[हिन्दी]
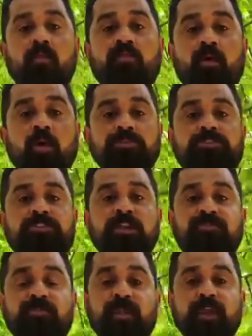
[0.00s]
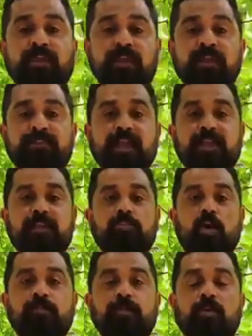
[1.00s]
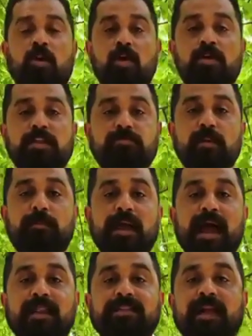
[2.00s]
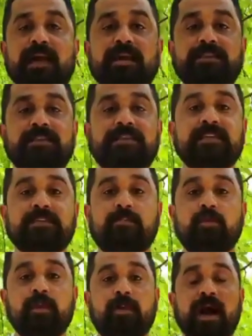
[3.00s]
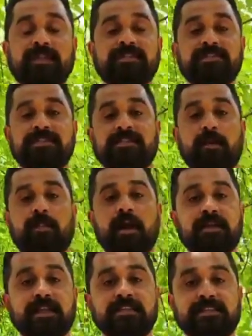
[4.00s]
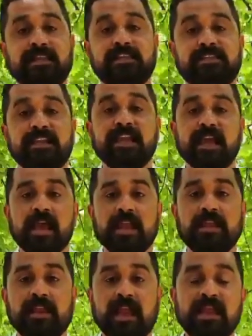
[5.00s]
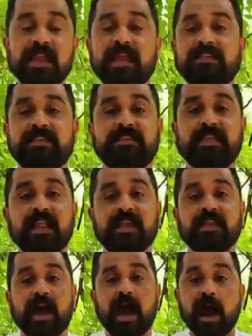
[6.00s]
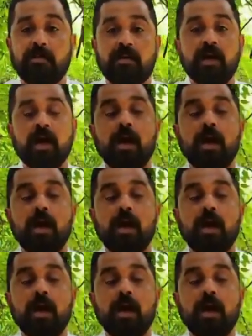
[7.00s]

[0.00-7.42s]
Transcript: वो सिर्फ एक नेता के तौर पर कांग्रेस में बयान दिया करते थे जब उन्हें भारतीय जनता पार्टी सीरियसली नहीं लेती थी लेकिन अब